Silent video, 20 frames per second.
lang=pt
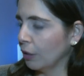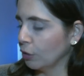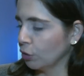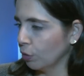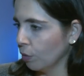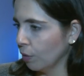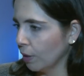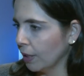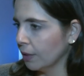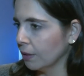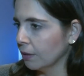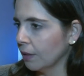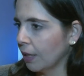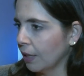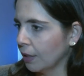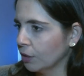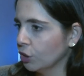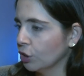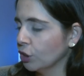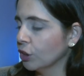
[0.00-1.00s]
as
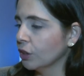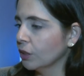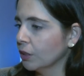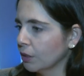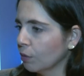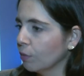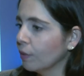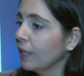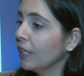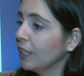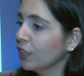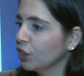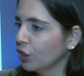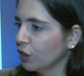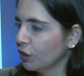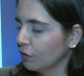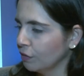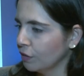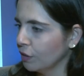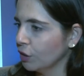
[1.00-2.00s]
localidades que são
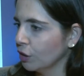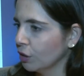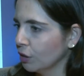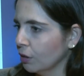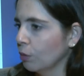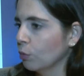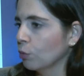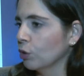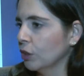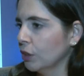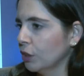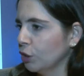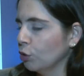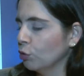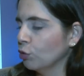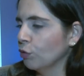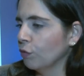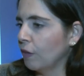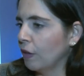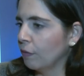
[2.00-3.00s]
elegíveis, então que se
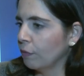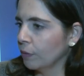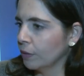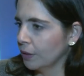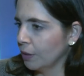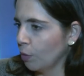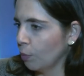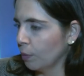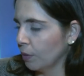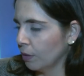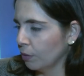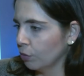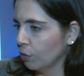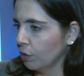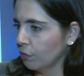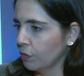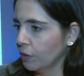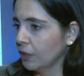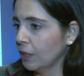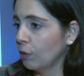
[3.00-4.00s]
eu tiver, se a
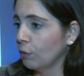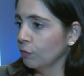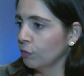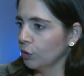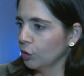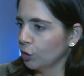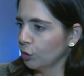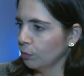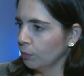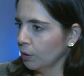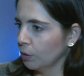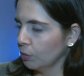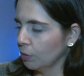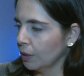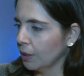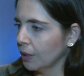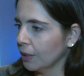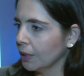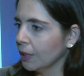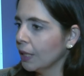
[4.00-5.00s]
operadora fizer um
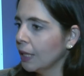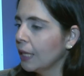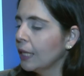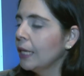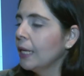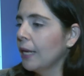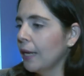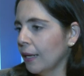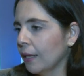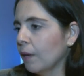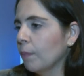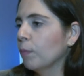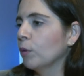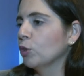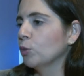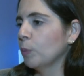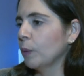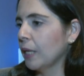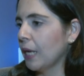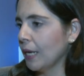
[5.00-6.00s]
investimento ali, ela
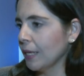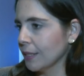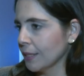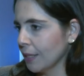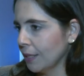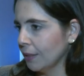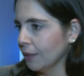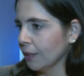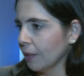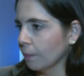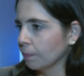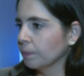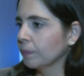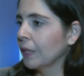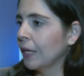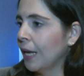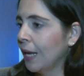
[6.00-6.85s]
pode pegar essa linha.